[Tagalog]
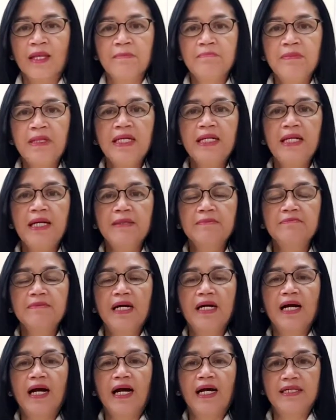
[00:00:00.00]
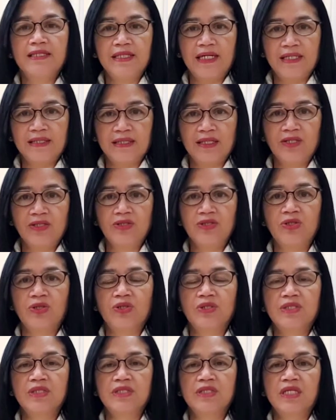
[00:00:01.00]
Bilang mga anak ng
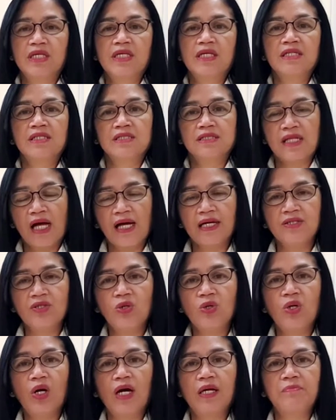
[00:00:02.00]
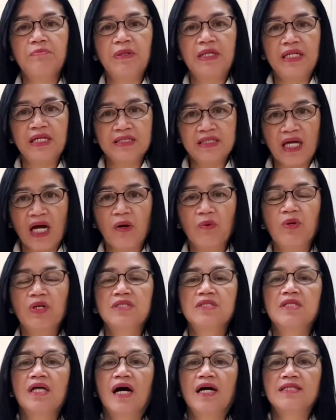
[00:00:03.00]
Diyos, tayo ay
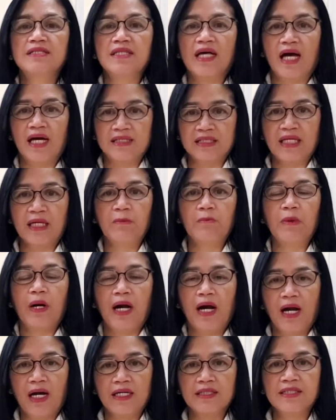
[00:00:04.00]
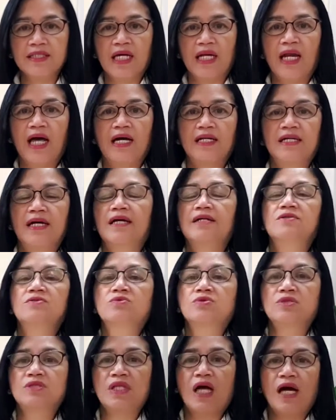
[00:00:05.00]
pinatawad na sa ating mga kasalanan
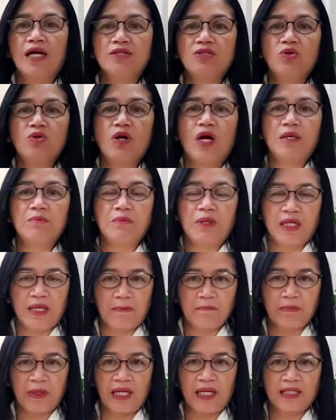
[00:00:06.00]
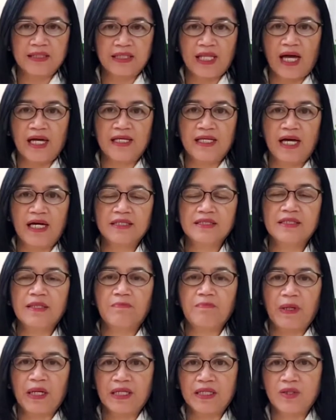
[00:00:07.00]
nung tayo ay manampalataya
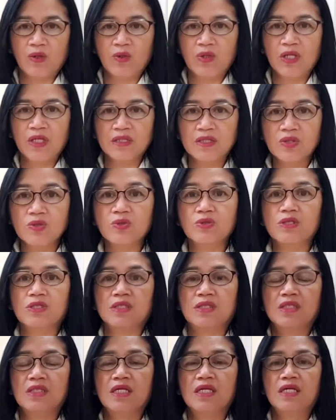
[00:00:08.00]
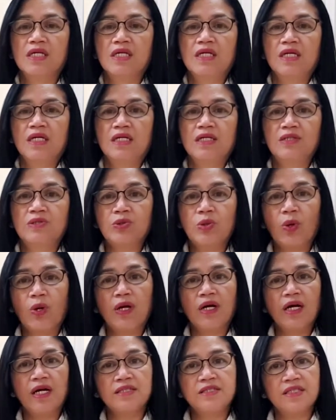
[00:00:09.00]
sa Panginoong Hesus. Ito
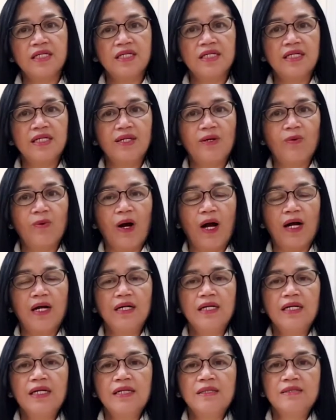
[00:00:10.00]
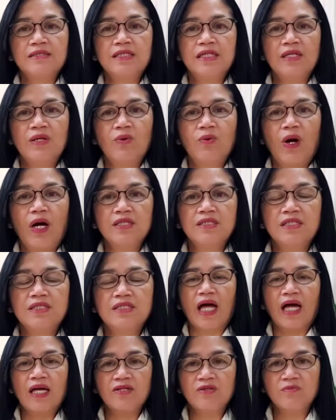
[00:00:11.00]
ang kanyang ginawa. Ginawa
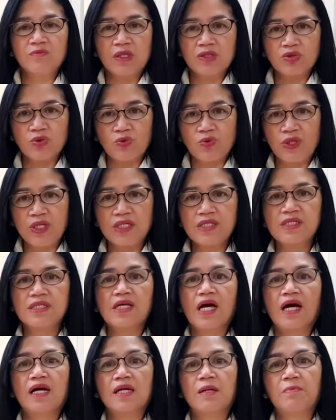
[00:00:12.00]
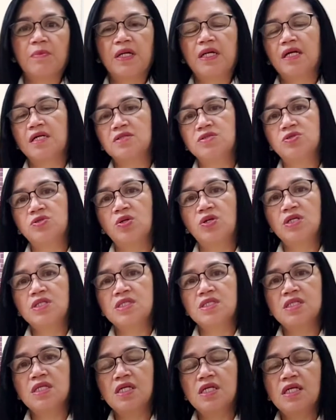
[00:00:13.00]
tayong matuwid sa harapan ng
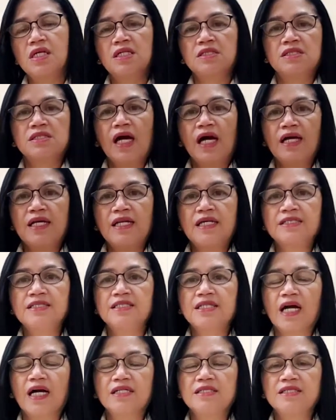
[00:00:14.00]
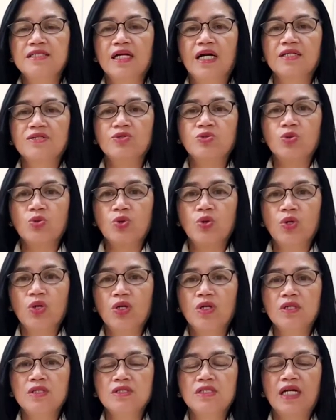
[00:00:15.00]
Diyos dahilan sa kanyang
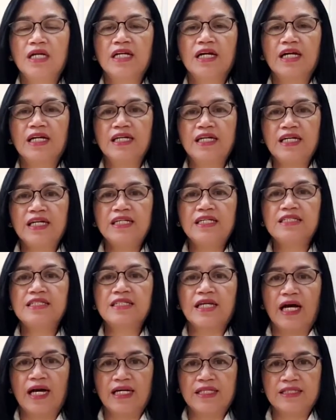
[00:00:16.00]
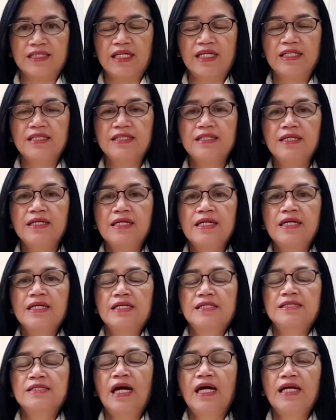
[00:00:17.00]
dugo na naglinis sa atin
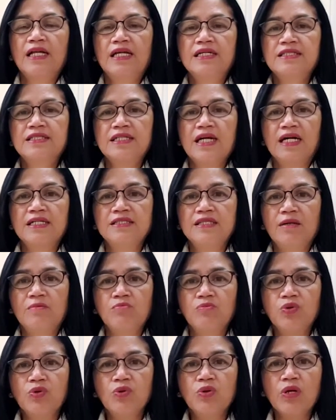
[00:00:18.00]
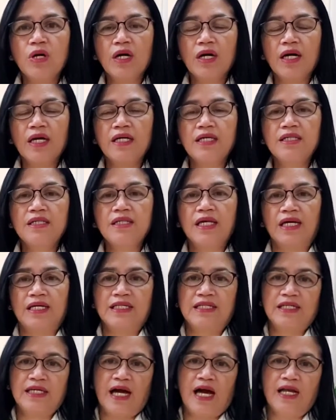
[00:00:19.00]
dahilan sa kanyang buhay na
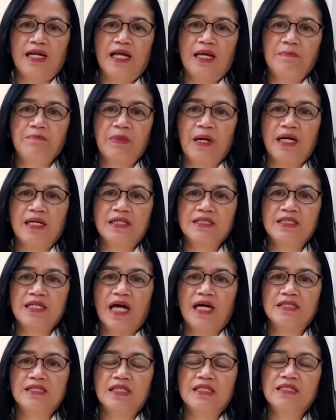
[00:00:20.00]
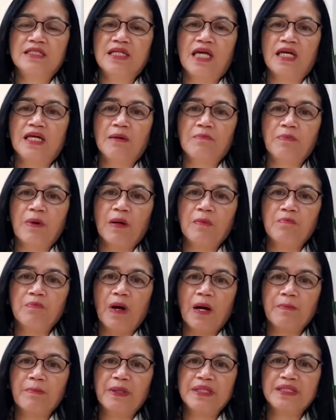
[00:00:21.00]
inialay para sa atin sa
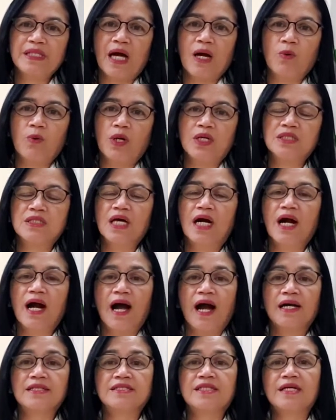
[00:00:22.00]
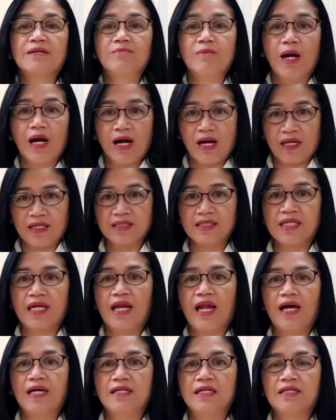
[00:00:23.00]
ikipagpapatawad ng ating mga
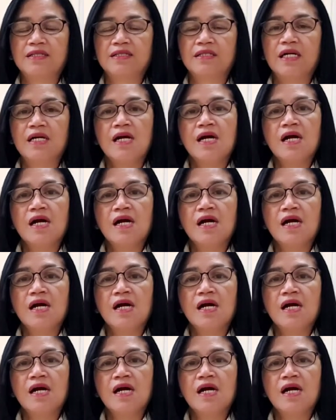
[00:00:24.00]
kasalanan.